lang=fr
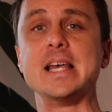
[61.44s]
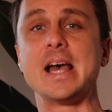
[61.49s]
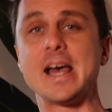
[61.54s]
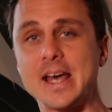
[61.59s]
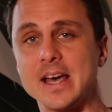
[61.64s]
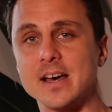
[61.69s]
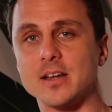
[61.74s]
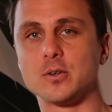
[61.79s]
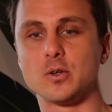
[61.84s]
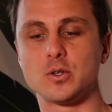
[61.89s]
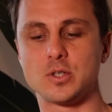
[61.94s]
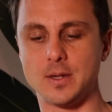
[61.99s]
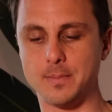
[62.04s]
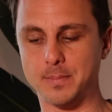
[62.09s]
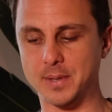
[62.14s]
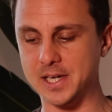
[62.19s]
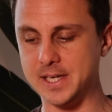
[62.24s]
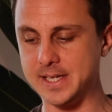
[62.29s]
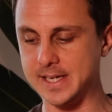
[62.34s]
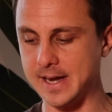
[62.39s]
euh, Peli Air de chez
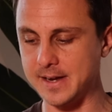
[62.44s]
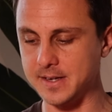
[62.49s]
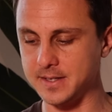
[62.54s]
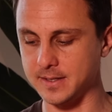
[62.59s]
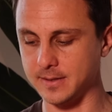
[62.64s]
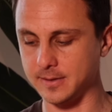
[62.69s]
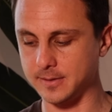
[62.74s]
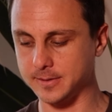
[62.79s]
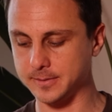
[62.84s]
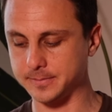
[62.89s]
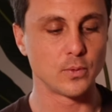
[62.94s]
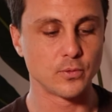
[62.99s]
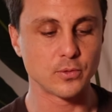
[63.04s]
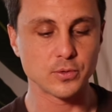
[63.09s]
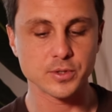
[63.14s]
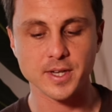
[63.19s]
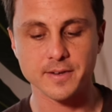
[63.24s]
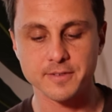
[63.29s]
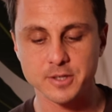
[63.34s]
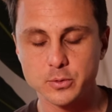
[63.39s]
Case.
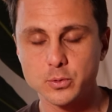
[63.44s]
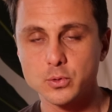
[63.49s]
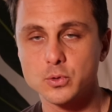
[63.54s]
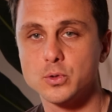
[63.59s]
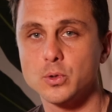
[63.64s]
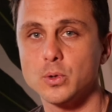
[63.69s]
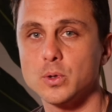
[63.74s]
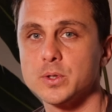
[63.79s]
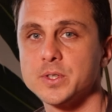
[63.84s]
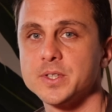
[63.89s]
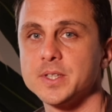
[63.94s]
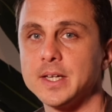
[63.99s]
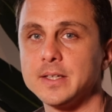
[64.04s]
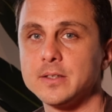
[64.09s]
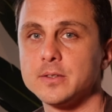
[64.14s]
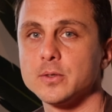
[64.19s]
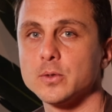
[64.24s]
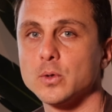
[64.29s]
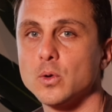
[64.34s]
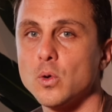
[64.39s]
Vous avez toujours
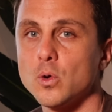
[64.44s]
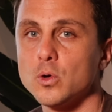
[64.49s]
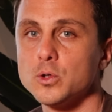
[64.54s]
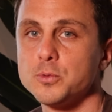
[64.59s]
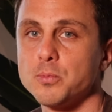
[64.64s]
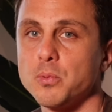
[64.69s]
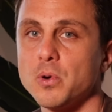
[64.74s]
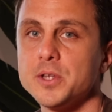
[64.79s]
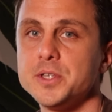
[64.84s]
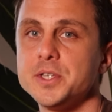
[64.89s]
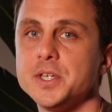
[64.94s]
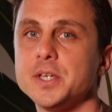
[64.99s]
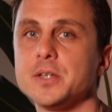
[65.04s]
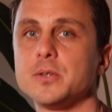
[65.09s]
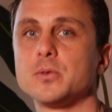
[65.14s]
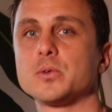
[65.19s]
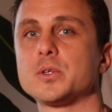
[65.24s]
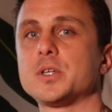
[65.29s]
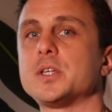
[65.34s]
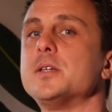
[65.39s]
cette grosse poignée
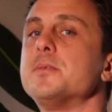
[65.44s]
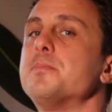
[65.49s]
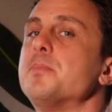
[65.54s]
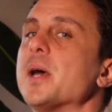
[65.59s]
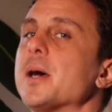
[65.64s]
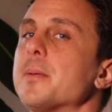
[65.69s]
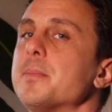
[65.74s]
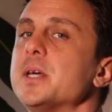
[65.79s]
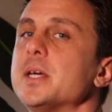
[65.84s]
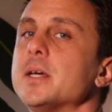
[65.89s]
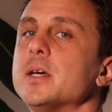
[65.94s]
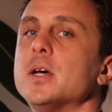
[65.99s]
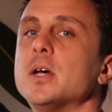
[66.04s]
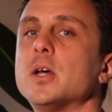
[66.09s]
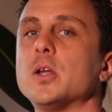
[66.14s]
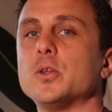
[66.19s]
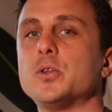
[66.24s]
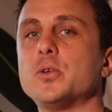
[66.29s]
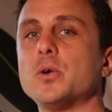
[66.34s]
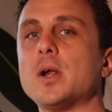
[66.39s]
donc qui permet
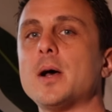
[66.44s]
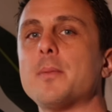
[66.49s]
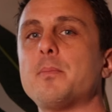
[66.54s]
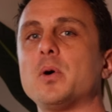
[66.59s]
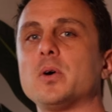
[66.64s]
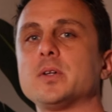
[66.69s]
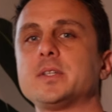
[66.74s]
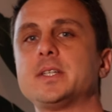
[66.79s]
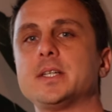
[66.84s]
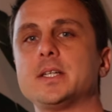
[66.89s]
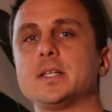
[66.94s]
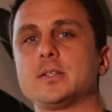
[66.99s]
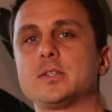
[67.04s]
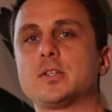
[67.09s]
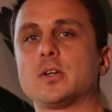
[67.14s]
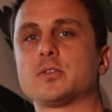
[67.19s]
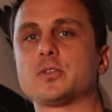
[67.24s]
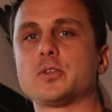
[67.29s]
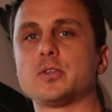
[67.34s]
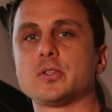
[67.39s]
de la porter
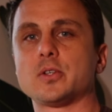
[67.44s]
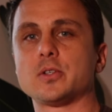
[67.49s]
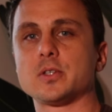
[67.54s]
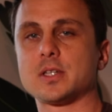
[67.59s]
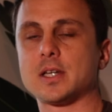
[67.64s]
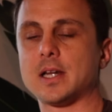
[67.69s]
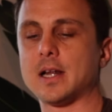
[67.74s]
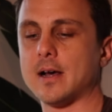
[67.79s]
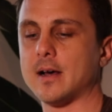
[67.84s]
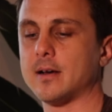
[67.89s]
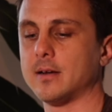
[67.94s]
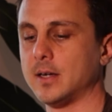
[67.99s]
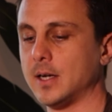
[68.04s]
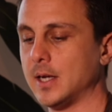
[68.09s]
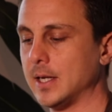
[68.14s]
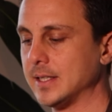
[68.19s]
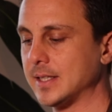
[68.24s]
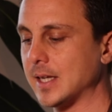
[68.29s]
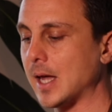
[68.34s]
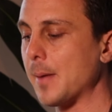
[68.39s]
dans ce sens-là,
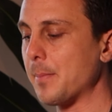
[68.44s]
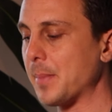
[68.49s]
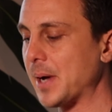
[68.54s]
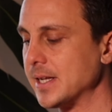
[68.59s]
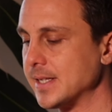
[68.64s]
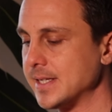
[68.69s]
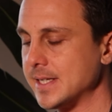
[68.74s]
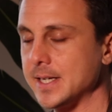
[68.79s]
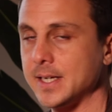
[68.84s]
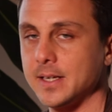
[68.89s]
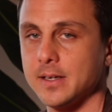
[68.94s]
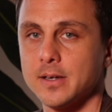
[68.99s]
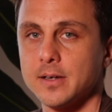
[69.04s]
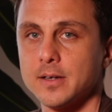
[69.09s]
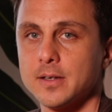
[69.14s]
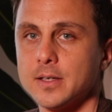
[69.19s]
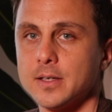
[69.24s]
très pratique.